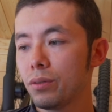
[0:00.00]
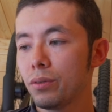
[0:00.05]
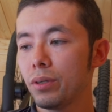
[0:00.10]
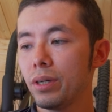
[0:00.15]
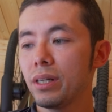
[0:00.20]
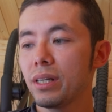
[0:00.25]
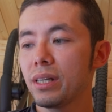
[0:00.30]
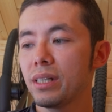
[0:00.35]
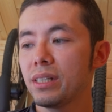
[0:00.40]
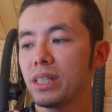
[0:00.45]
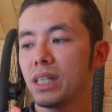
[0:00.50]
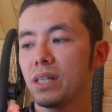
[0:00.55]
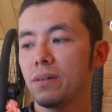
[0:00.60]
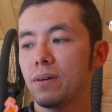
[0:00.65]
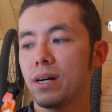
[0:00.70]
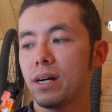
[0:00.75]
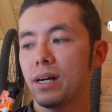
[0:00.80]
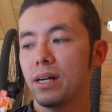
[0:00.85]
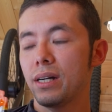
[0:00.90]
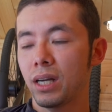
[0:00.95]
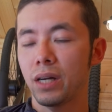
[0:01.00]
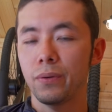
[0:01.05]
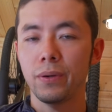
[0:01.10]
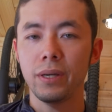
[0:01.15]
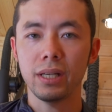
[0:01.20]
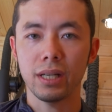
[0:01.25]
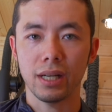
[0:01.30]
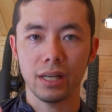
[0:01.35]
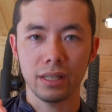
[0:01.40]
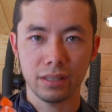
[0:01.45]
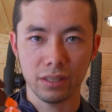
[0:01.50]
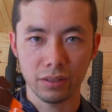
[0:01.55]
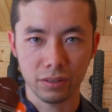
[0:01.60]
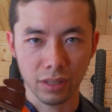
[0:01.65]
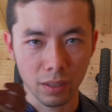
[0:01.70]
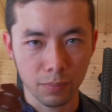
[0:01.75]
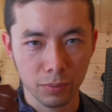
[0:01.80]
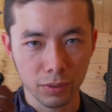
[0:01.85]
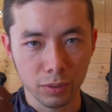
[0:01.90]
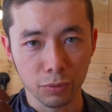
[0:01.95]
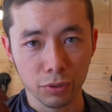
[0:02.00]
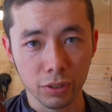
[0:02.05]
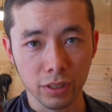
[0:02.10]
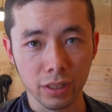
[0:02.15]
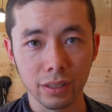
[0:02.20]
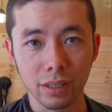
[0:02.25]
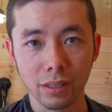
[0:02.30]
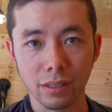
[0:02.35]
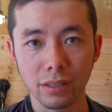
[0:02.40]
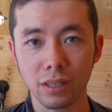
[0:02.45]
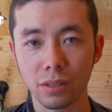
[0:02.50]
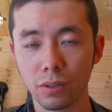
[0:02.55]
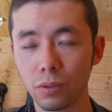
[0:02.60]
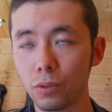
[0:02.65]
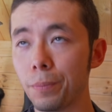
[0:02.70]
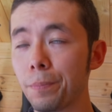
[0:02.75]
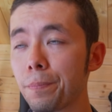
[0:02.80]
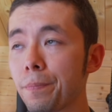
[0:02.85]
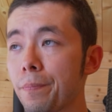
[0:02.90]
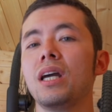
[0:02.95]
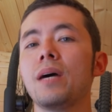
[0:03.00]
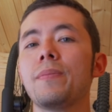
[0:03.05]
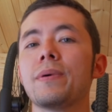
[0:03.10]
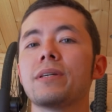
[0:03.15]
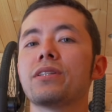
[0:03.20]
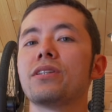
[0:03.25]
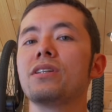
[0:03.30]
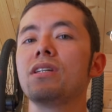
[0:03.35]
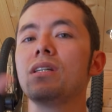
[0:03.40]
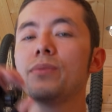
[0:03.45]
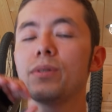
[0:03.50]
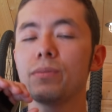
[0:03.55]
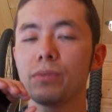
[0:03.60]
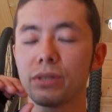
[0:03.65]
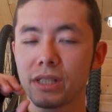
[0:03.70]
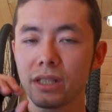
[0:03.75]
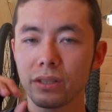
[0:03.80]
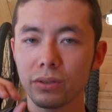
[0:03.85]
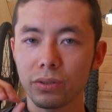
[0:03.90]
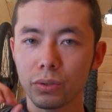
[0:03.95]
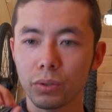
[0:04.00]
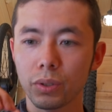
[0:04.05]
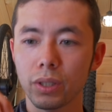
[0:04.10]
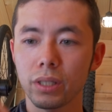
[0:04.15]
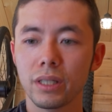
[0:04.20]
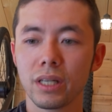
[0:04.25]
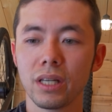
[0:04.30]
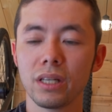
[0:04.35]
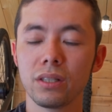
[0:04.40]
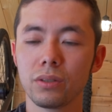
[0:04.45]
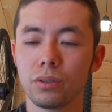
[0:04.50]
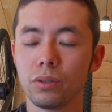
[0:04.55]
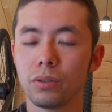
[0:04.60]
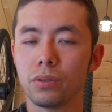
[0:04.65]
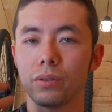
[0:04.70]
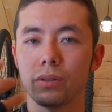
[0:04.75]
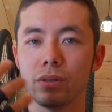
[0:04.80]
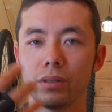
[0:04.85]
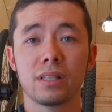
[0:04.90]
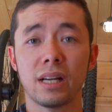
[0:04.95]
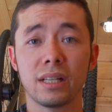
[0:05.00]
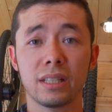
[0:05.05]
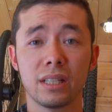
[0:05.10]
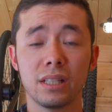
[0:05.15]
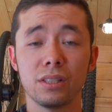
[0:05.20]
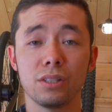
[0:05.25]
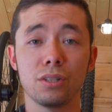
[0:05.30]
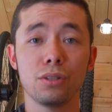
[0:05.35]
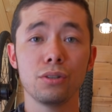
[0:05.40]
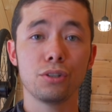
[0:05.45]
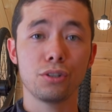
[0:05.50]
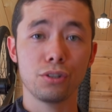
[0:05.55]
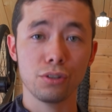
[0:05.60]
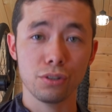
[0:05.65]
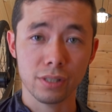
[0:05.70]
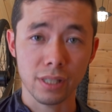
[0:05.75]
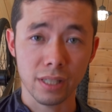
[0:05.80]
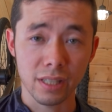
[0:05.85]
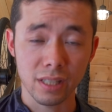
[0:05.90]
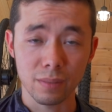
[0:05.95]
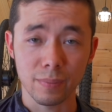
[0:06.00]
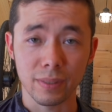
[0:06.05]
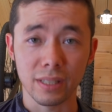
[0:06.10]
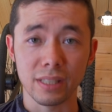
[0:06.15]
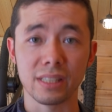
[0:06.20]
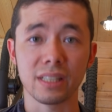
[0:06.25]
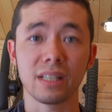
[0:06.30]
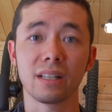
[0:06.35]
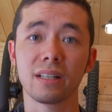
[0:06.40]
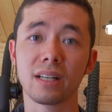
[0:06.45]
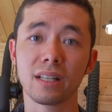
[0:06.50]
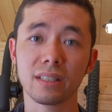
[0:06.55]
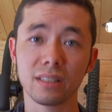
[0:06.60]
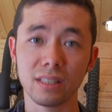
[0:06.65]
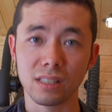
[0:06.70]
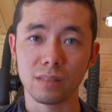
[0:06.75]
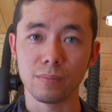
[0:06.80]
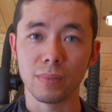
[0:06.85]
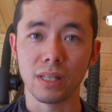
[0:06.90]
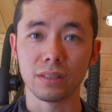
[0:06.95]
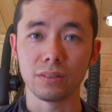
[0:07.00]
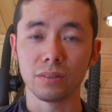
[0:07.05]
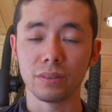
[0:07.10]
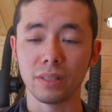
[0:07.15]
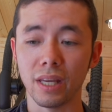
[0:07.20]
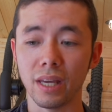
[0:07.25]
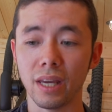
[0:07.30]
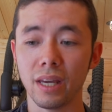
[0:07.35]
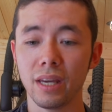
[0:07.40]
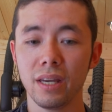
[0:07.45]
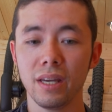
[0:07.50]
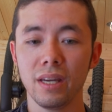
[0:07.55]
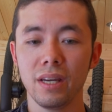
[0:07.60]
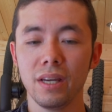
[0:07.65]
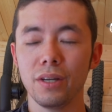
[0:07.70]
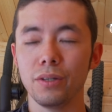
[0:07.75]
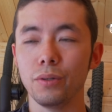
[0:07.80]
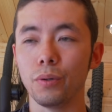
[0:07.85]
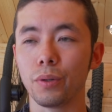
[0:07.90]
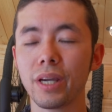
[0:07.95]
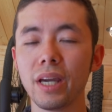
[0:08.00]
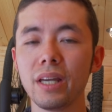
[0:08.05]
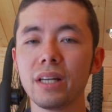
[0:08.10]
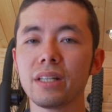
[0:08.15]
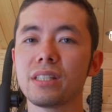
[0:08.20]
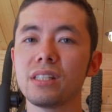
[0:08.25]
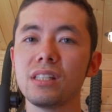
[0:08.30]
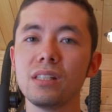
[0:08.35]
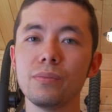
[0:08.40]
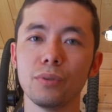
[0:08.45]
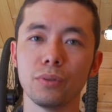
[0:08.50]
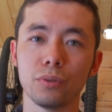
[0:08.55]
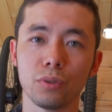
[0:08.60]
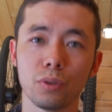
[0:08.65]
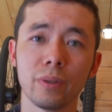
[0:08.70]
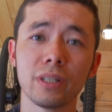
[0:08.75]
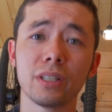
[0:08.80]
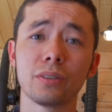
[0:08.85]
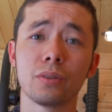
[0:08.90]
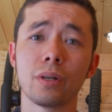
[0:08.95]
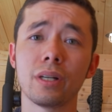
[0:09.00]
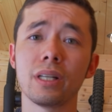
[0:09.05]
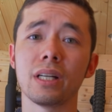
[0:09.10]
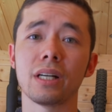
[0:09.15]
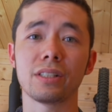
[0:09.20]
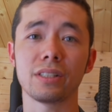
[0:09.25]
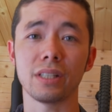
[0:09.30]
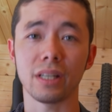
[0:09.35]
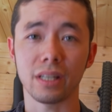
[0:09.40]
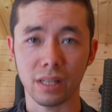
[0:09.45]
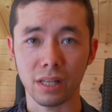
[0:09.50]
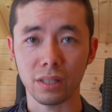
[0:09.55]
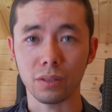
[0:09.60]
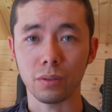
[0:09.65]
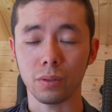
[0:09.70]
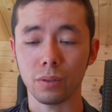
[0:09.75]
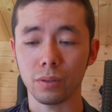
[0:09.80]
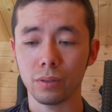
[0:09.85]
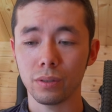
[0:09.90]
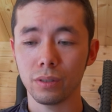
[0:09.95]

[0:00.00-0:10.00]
これに関してはカフェインが入ってるタイプのものなんですけど、やっぱ水分をちゃんと取らないと体に吸収されるまで時間かかってしまうので、余計な水分を取らなくちゃいけないと。